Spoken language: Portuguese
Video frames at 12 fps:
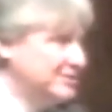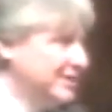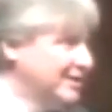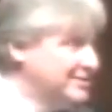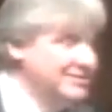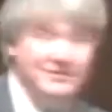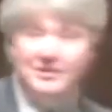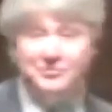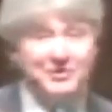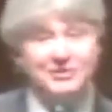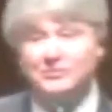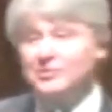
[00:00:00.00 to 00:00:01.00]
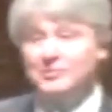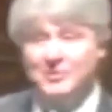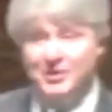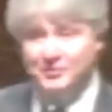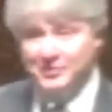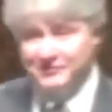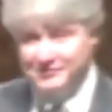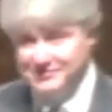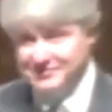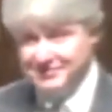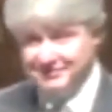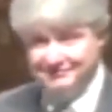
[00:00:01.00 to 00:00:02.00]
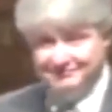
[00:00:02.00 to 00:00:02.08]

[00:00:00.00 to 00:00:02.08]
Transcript: gente não é normal para você